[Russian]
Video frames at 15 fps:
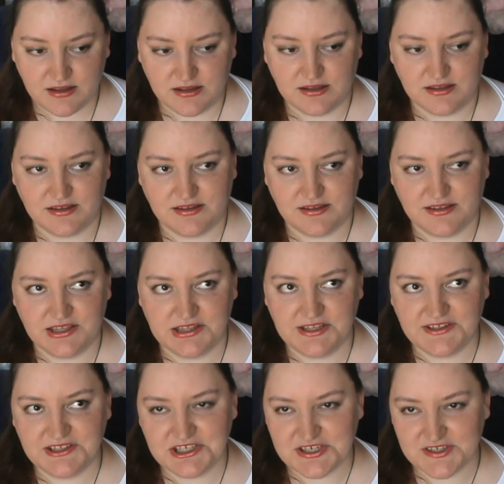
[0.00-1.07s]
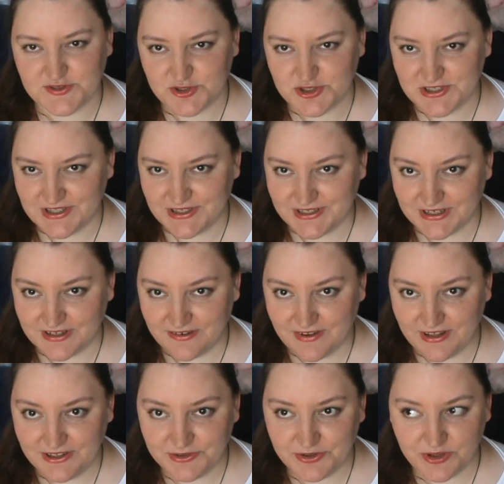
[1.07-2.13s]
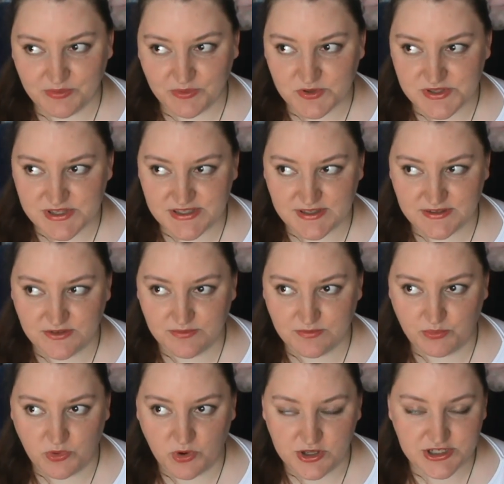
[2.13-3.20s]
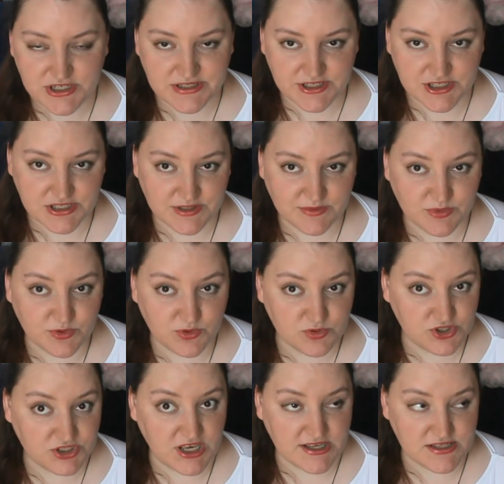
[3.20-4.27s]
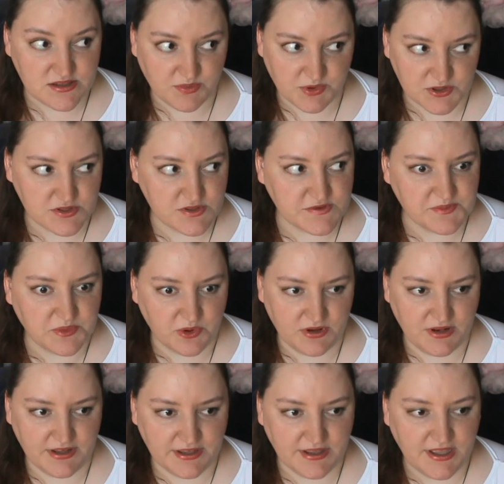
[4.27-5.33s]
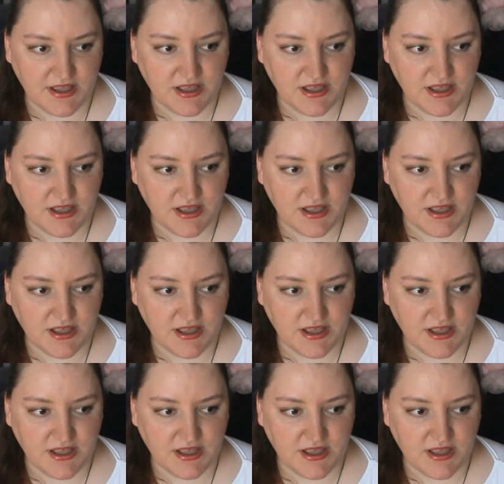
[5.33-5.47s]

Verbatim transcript: Э, я, наверное, сейчас очень заинтриговала, но я не могу сказать больше, иначе это будет ужасно, просто спойлер.